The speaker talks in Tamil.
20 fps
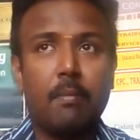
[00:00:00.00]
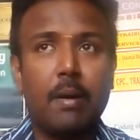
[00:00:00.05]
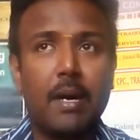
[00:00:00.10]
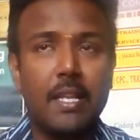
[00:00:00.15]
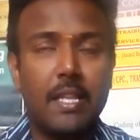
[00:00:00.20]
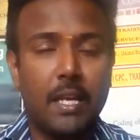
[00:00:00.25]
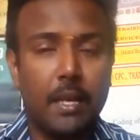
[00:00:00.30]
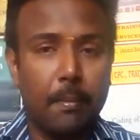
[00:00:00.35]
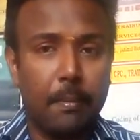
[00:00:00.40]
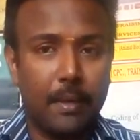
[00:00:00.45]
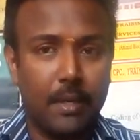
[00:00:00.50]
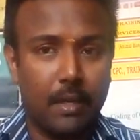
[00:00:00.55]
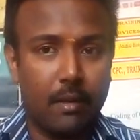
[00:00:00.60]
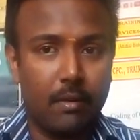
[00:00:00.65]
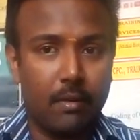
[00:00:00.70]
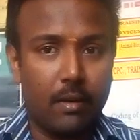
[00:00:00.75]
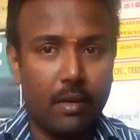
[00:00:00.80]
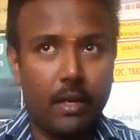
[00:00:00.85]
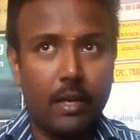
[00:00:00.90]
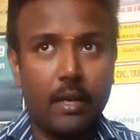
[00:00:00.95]

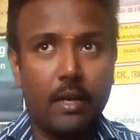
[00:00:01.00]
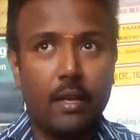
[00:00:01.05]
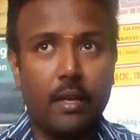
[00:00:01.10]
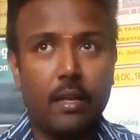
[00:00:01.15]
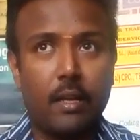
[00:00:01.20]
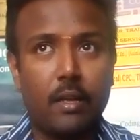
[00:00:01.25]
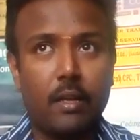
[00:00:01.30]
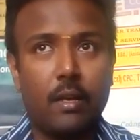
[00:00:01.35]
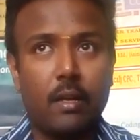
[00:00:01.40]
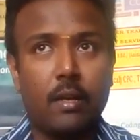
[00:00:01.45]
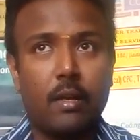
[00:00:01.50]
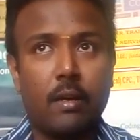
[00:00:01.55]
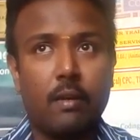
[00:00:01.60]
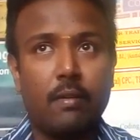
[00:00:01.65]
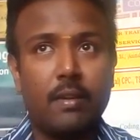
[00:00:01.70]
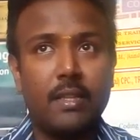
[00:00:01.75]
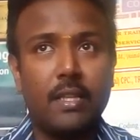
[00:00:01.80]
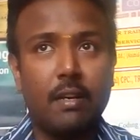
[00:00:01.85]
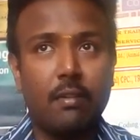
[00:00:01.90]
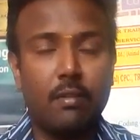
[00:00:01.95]
பாதிக்கப்பட்டவனுக்கு
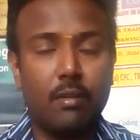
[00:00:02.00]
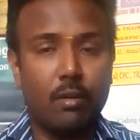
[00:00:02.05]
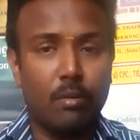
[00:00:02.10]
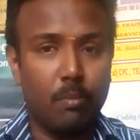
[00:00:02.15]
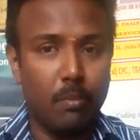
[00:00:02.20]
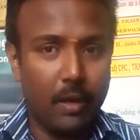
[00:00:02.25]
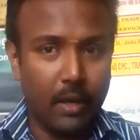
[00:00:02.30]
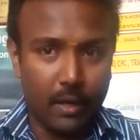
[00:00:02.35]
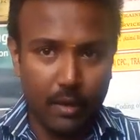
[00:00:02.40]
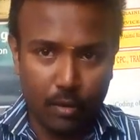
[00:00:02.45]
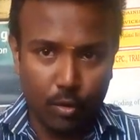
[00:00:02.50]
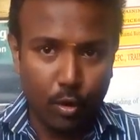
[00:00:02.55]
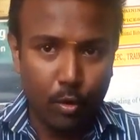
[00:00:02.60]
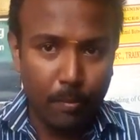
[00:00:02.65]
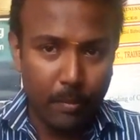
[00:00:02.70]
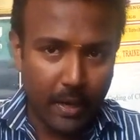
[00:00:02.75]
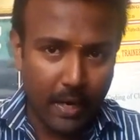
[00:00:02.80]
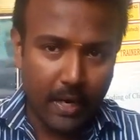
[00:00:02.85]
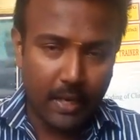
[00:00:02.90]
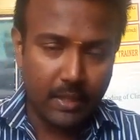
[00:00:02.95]
வந்து அவன் ரொம்ப
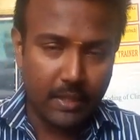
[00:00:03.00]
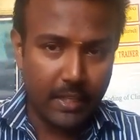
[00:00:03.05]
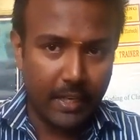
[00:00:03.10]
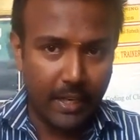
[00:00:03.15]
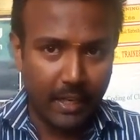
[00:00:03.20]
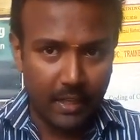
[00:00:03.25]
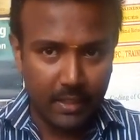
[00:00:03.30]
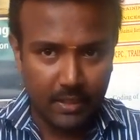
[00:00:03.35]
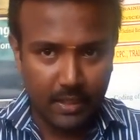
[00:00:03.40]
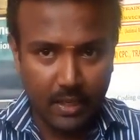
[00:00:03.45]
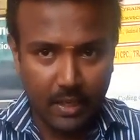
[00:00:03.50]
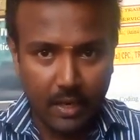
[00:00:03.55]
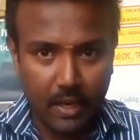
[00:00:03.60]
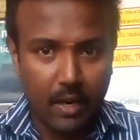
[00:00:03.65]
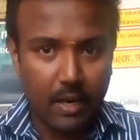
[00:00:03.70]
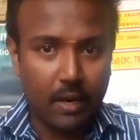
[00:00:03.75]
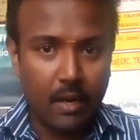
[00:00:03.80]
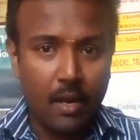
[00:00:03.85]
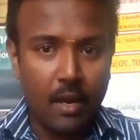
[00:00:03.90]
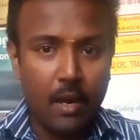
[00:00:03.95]
கொடுமையான
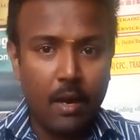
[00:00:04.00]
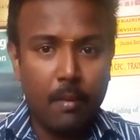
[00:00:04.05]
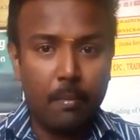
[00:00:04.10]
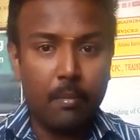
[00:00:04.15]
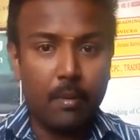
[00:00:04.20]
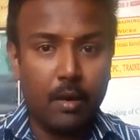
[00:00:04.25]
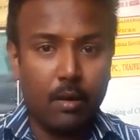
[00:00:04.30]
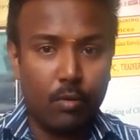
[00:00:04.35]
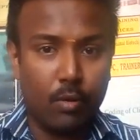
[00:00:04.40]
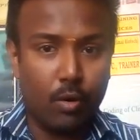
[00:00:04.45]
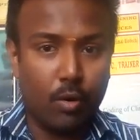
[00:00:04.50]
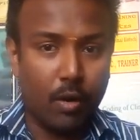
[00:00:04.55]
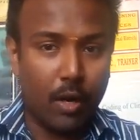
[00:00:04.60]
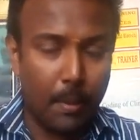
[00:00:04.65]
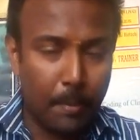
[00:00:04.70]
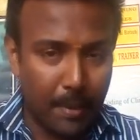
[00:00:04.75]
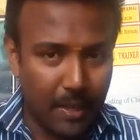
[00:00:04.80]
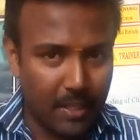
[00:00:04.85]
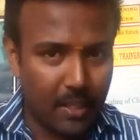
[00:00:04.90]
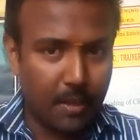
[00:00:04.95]
தீங்கழித்திருக்கான் ஒரு
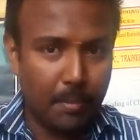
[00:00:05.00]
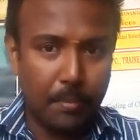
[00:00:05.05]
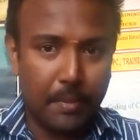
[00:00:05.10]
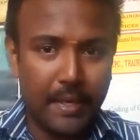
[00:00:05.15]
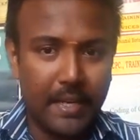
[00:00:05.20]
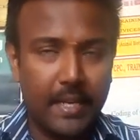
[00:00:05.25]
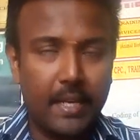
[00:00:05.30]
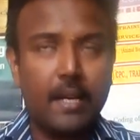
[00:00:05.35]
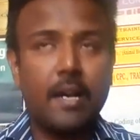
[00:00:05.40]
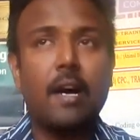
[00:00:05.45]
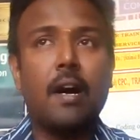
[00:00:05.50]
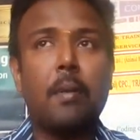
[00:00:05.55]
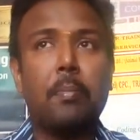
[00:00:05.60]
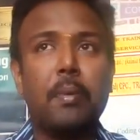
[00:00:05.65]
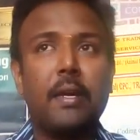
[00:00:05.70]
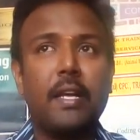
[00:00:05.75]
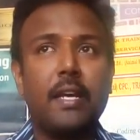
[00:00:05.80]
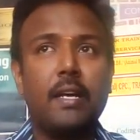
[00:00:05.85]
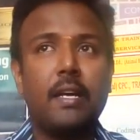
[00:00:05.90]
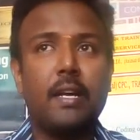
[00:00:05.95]
கொலபாதகம் பண்ணியிருக்கான்
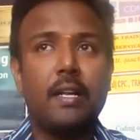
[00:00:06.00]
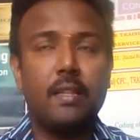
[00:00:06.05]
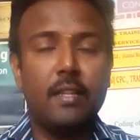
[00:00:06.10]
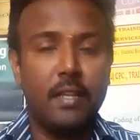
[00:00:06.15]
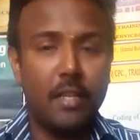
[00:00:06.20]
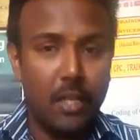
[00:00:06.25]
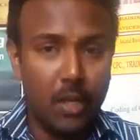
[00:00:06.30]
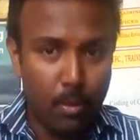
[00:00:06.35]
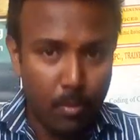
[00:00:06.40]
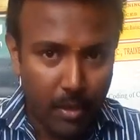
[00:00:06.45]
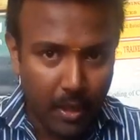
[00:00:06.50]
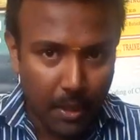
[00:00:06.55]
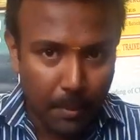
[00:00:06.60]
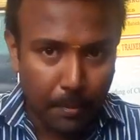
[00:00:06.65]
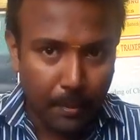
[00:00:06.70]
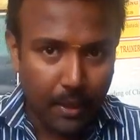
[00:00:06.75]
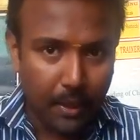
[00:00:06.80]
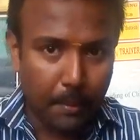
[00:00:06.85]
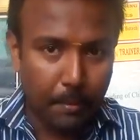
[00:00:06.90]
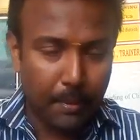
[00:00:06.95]
அப்படிங்கிறது
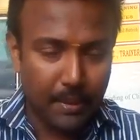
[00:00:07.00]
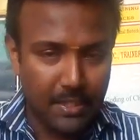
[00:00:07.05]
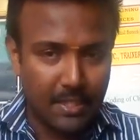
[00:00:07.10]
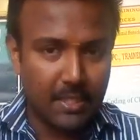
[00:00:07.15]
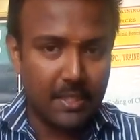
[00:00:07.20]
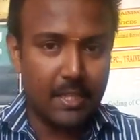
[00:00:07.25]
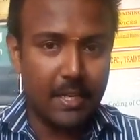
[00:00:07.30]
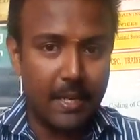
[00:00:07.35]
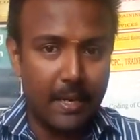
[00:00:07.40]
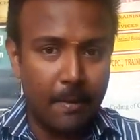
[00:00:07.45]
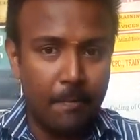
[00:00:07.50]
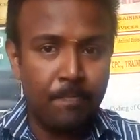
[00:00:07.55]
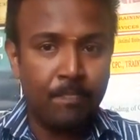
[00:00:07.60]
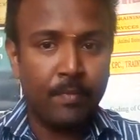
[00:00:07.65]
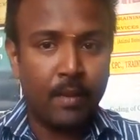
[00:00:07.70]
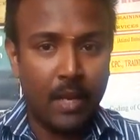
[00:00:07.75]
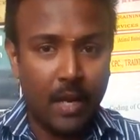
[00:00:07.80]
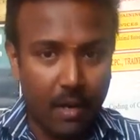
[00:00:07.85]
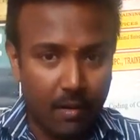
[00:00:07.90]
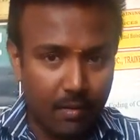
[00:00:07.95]
நிரூபிக்கப்படுற பட்சத்தில்
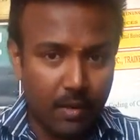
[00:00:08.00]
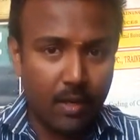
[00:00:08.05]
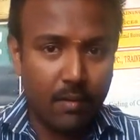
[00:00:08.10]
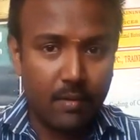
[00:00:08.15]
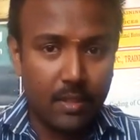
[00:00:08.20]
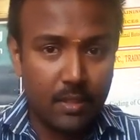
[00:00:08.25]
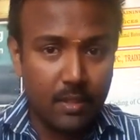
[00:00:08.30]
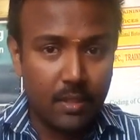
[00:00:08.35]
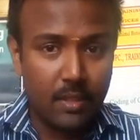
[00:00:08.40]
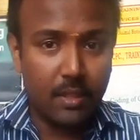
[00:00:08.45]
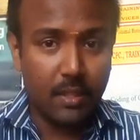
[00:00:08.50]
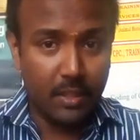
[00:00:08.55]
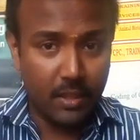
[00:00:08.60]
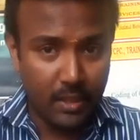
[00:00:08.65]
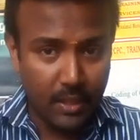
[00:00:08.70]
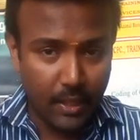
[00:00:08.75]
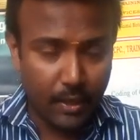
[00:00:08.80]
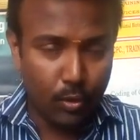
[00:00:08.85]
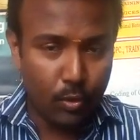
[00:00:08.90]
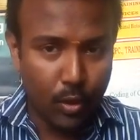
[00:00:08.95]
அவனை வந்து
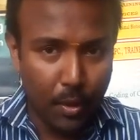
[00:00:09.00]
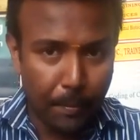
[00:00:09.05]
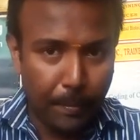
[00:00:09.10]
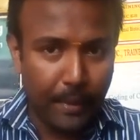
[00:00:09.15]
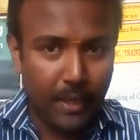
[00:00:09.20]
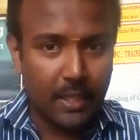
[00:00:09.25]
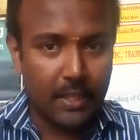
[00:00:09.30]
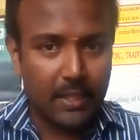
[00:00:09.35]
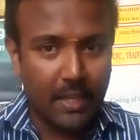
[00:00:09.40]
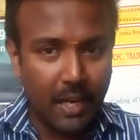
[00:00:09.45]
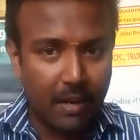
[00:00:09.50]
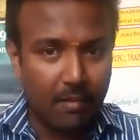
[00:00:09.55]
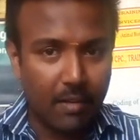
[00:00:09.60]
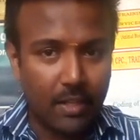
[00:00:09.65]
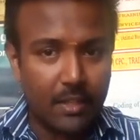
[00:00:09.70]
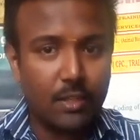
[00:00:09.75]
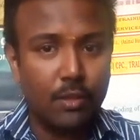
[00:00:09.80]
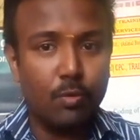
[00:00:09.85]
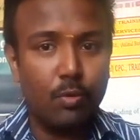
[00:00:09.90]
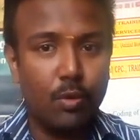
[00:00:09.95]
இந்த குறிப்பிட்ட
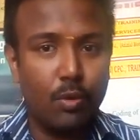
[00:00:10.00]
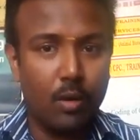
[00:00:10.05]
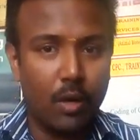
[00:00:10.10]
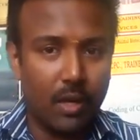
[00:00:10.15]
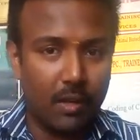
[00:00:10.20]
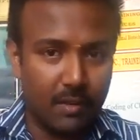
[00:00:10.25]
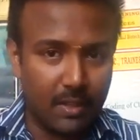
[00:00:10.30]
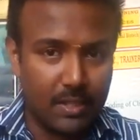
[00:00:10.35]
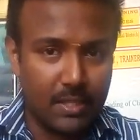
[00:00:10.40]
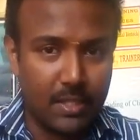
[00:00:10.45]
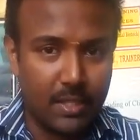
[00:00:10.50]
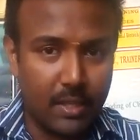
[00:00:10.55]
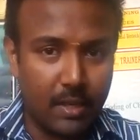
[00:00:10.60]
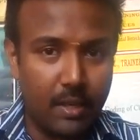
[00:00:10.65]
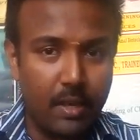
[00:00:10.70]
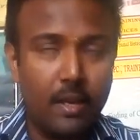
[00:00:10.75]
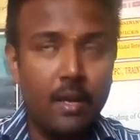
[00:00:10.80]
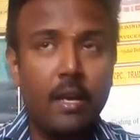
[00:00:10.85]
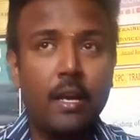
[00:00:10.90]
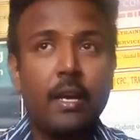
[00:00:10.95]
தாவரத்தை உட்கொள்ள வச்சு
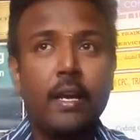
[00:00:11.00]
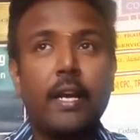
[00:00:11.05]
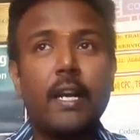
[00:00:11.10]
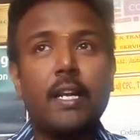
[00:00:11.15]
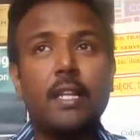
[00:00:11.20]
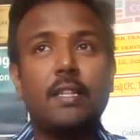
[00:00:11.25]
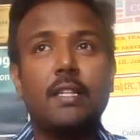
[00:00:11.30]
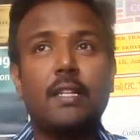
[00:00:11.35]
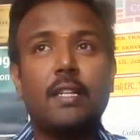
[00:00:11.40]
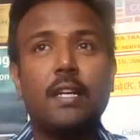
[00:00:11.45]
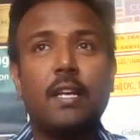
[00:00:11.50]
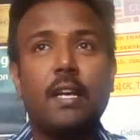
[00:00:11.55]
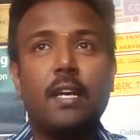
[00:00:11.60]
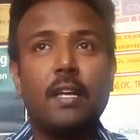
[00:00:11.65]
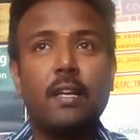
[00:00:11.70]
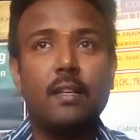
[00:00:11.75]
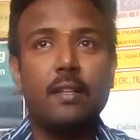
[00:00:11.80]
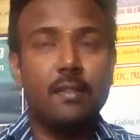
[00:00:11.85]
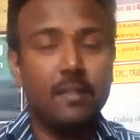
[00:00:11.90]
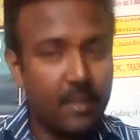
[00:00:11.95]
கிட்டத்தட்ட
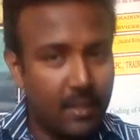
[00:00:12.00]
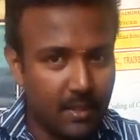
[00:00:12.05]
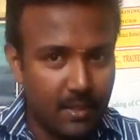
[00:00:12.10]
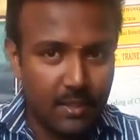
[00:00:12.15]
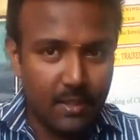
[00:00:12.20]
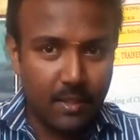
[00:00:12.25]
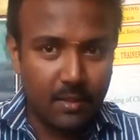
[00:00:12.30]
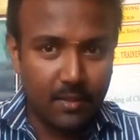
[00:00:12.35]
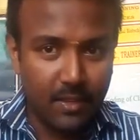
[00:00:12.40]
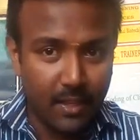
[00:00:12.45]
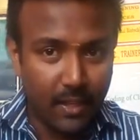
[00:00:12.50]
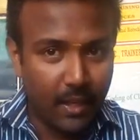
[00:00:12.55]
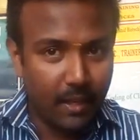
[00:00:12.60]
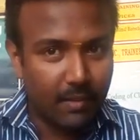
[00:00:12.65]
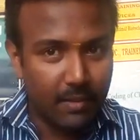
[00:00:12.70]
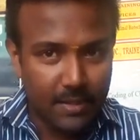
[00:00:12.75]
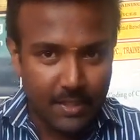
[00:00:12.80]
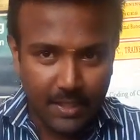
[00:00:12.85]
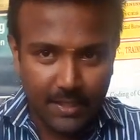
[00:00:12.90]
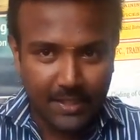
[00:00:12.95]
சிரிச்சு சிரிக்க
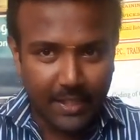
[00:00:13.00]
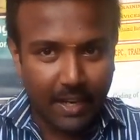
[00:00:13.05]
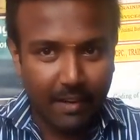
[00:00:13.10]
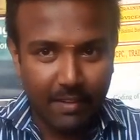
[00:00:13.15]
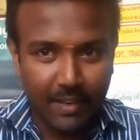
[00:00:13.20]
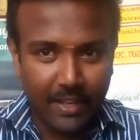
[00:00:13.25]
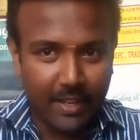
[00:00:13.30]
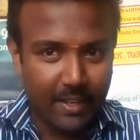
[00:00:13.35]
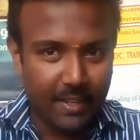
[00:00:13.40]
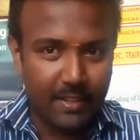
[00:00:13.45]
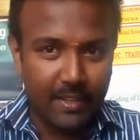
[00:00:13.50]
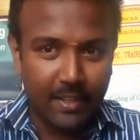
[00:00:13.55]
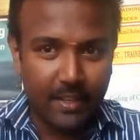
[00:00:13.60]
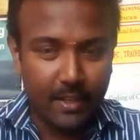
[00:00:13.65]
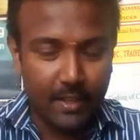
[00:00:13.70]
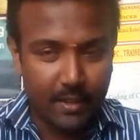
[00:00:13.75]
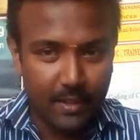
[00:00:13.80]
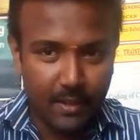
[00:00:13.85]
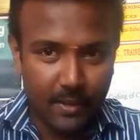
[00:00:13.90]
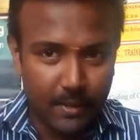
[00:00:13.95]
வச்சே
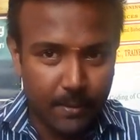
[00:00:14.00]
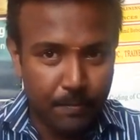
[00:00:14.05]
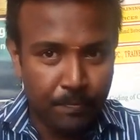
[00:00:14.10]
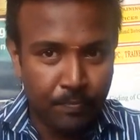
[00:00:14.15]
சாவடிக்கிறதுங்கிறது